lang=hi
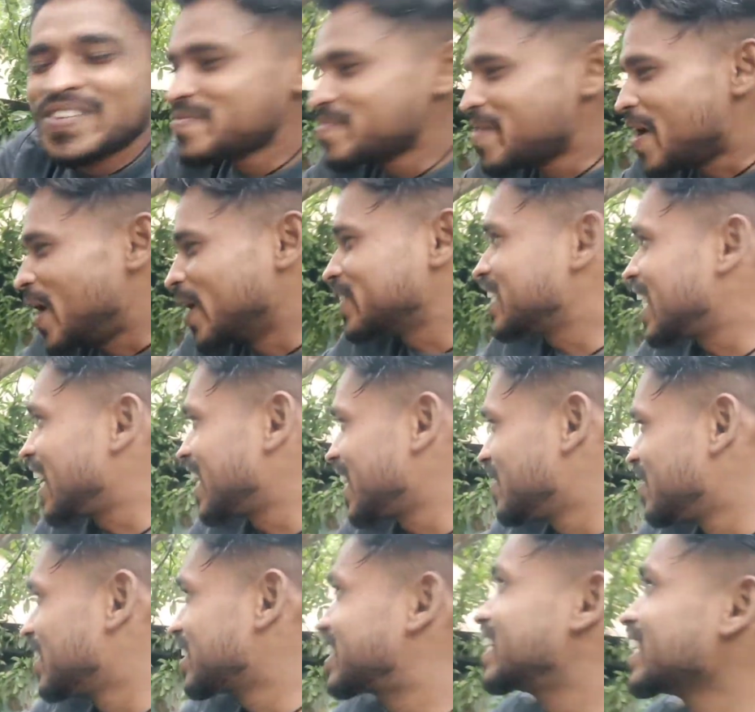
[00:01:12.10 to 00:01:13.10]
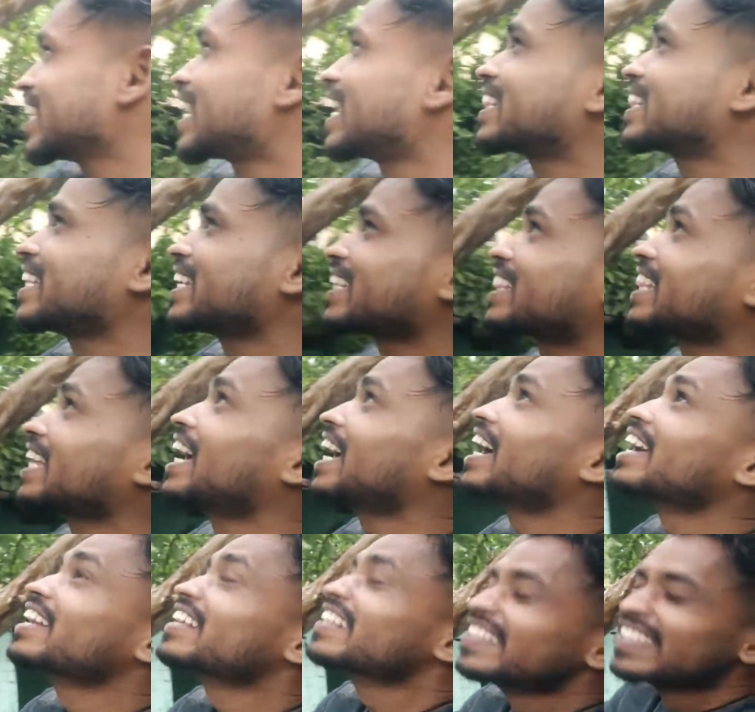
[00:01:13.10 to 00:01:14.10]
बहुत ज्यादा मस्ती करते रहता है
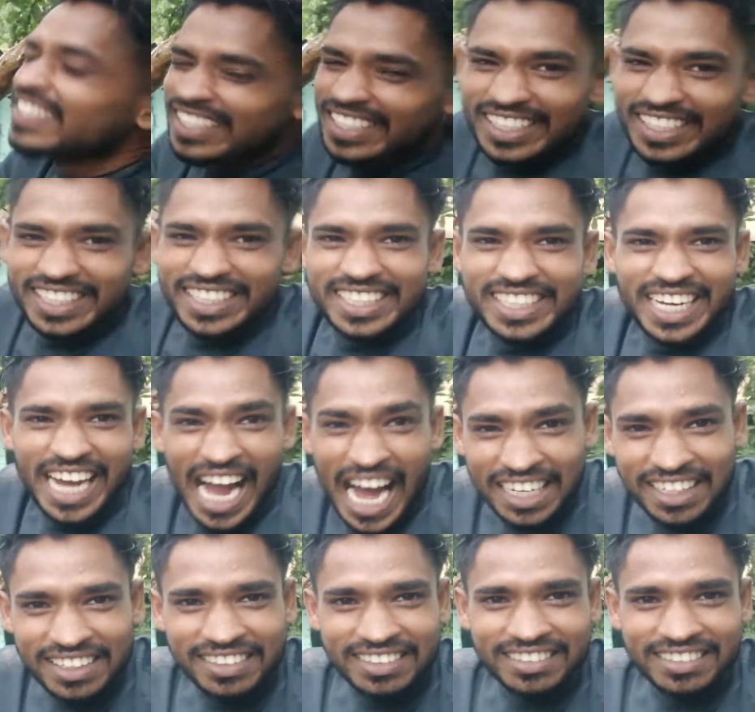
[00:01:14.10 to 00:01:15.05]
फट